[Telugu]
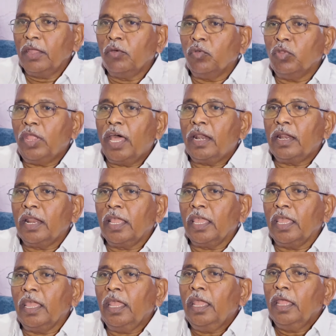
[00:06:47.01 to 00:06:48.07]
ఏ
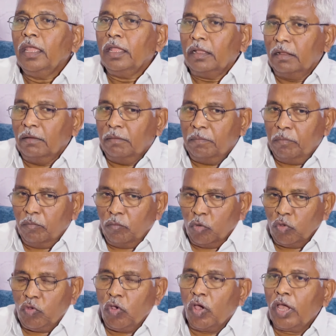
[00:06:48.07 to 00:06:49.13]
ఉదాహరణకి
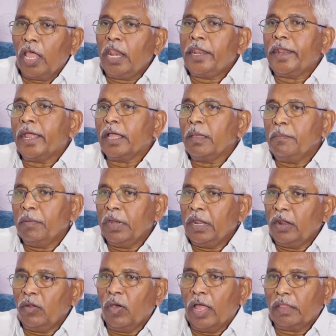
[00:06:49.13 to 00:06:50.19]
ఉద్యోగాలు రాక
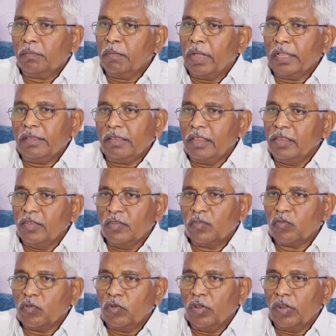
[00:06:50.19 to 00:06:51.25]
పిల్లలు ఆత్మహత్యలు
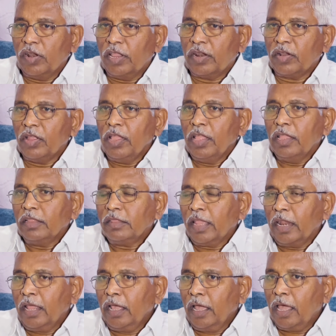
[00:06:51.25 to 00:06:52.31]
చేసుకుంటున్నారు
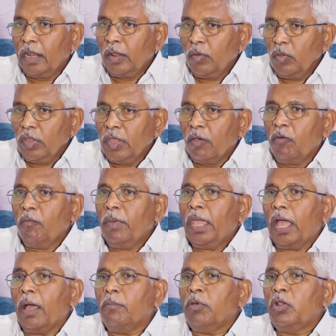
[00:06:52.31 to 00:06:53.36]
తెలంగాణ ఉద్యమమే
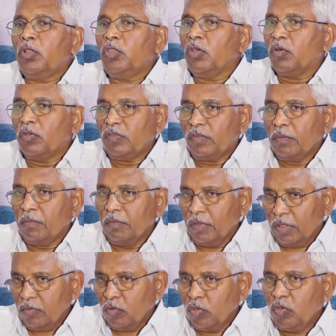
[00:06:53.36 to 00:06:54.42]
అభివృద్ధి కోసం
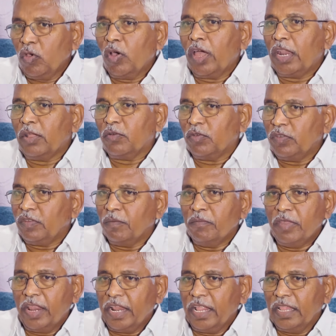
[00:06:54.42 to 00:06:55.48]
ఉద్యోగాల కోసం
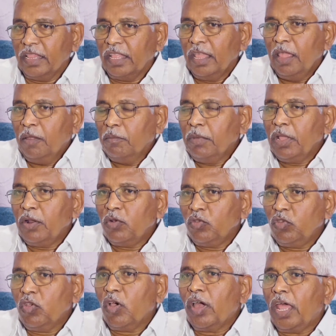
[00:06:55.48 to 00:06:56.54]
జరిగింది మీరు
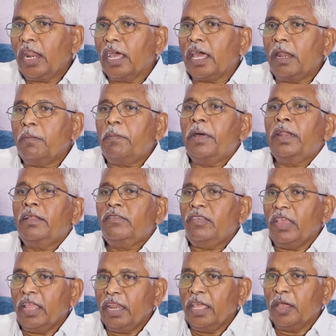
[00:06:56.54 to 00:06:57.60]
ఉద్యోగాల కల్పన
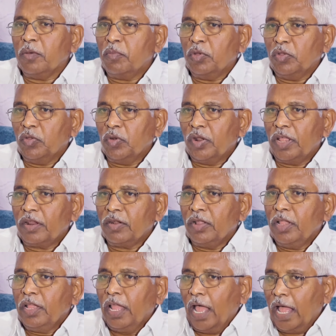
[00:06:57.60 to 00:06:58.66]
చేయలేకపోతున్నారు
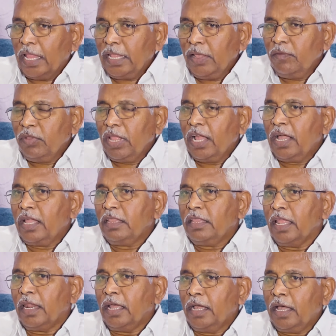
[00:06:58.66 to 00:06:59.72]
అదేవిధంగా
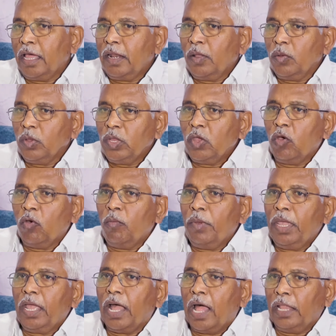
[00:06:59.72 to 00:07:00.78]
తెలంగాణ
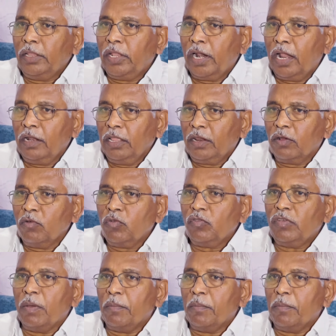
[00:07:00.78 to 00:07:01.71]
ఉద్యమమే ఆంధ్ర నిరంకుశ